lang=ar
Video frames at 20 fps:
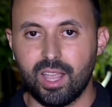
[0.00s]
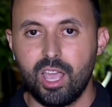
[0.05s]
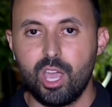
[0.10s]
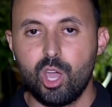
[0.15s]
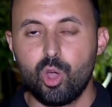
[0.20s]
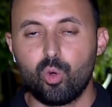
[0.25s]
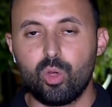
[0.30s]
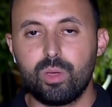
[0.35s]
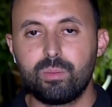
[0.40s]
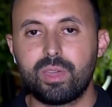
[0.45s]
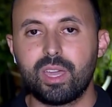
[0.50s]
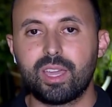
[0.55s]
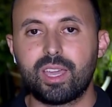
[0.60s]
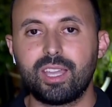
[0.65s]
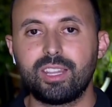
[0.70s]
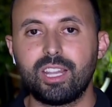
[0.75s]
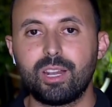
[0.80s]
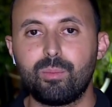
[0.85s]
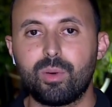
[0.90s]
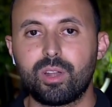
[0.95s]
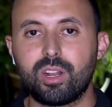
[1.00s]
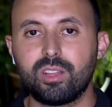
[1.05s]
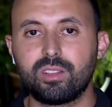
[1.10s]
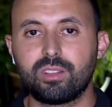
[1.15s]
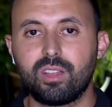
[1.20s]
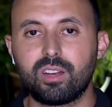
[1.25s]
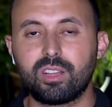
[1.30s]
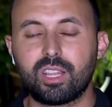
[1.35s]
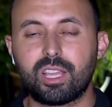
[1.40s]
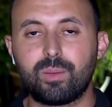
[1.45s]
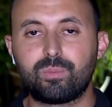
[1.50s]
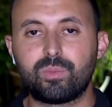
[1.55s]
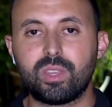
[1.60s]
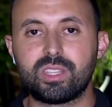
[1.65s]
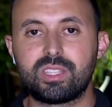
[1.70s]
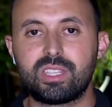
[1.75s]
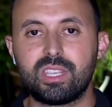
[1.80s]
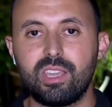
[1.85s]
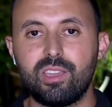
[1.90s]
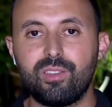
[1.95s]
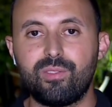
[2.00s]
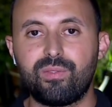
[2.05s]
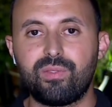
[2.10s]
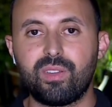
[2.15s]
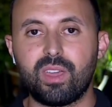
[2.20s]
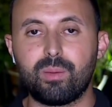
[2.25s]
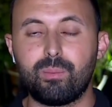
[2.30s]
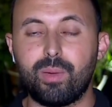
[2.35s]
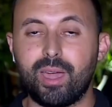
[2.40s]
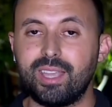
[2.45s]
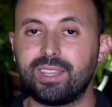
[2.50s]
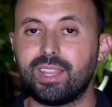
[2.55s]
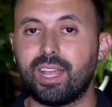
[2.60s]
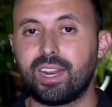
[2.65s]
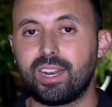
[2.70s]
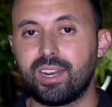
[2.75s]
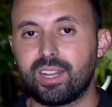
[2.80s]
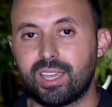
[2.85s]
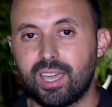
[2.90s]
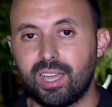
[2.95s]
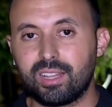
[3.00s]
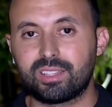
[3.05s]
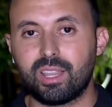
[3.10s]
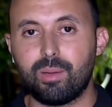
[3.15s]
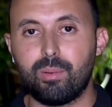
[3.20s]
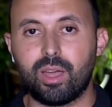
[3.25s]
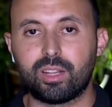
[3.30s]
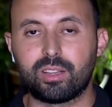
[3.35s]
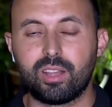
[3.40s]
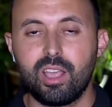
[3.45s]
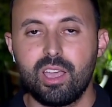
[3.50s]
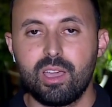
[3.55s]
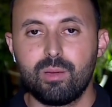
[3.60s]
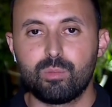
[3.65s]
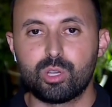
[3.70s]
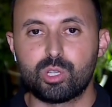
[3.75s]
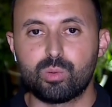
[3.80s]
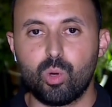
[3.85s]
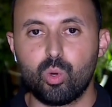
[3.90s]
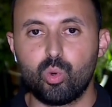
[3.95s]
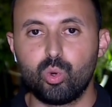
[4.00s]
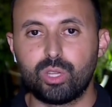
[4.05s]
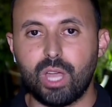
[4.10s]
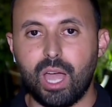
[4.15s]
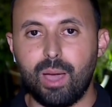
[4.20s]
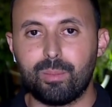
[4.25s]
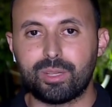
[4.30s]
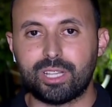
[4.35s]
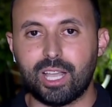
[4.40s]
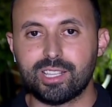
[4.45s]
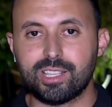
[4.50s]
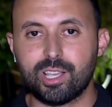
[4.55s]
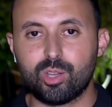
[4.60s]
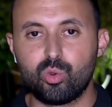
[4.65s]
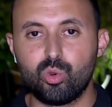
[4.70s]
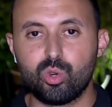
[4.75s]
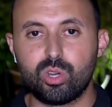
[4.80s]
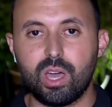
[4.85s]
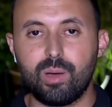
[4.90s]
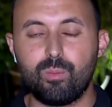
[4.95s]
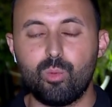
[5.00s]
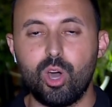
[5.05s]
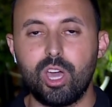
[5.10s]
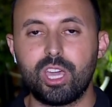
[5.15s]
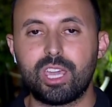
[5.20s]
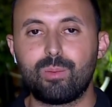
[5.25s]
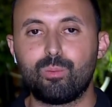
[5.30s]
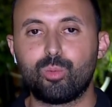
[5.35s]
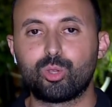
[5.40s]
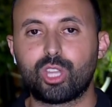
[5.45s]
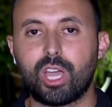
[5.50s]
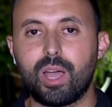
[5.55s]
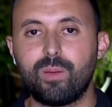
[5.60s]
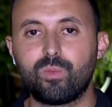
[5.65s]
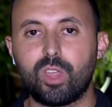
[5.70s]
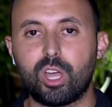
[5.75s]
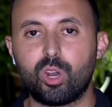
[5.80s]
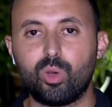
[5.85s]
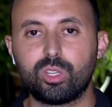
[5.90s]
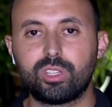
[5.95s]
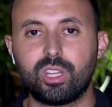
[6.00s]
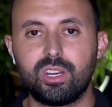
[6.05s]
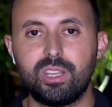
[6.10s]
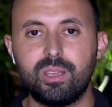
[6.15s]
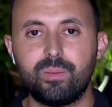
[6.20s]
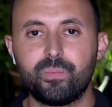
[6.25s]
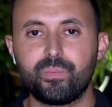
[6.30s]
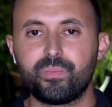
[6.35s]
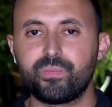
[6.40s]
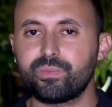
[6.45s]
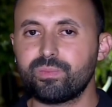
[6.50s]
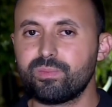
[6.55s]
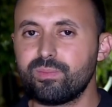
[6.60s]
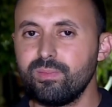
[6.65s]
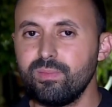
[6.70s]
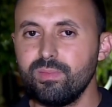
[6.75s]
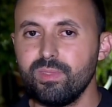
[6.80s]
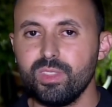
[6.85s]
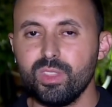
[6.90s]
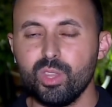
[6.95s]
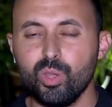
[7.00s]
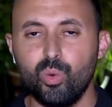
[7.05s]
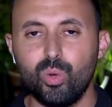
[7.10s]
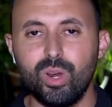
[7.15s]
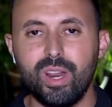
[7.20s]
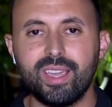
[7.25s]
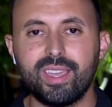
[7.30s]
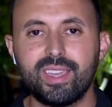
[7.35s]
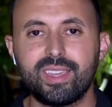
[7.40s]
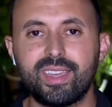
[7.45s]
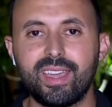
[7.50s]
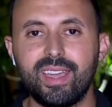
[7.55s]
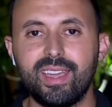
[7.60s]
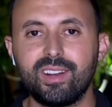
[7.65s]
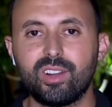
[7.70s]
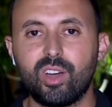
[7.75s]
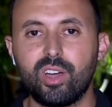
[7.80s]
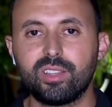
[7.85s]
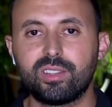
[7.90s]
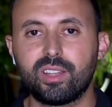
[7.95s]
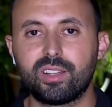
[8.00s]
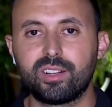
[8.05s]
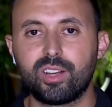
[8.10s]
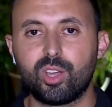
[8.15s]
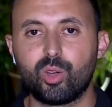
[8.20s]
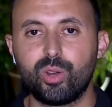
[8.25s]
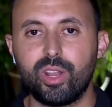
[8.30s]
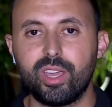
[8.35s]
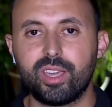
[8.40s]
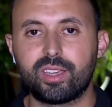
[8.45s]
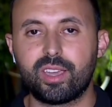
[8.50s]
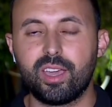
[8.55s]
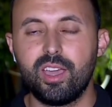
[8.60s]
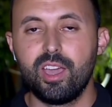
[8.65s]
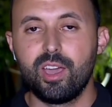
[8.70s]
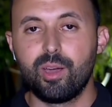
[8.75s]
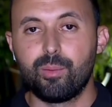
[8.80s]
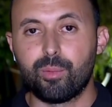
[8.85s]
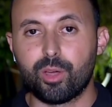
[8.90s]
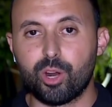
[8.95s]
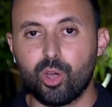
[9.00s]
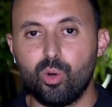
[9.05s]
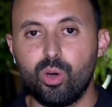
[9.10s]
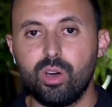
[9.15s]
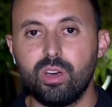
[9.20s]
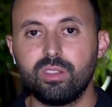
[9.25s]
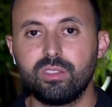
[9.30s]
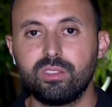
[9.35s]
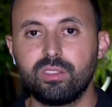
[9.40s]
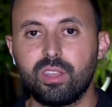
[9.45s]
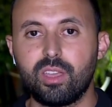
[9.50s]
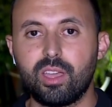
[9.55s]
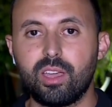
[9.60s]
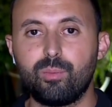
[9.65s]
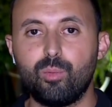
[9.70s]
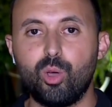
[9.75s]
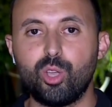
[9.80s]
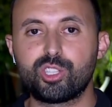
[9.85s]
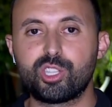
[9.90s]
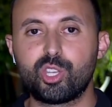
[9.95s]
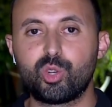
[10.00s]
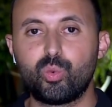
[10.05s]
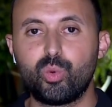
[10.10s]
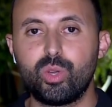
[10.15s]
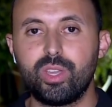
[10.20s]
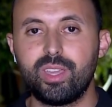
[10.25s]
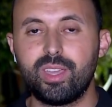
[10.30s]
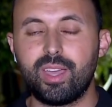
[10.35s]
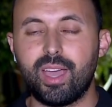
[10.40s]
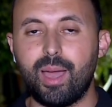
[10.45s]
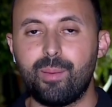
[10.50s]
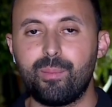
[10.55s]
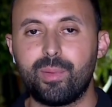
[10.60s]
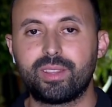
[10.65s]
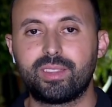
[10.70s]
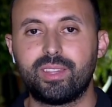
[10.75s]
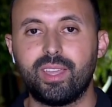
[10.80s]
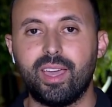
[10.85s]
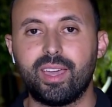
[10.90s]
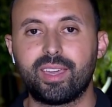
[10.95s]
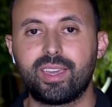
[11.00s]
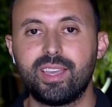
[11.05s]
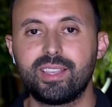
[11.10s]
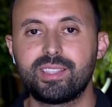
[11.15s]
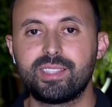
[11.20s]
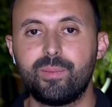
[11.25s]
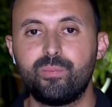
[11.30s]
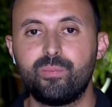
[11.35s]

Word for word: ويمكن كان المران النهارده كابتن سيف بعيد عن ان كان طبعا مش موجود احمد حسن كوكا مهاجم منتخبنا الوطني ولكن كان ايضا هناك مروان محسن واحمد حجازي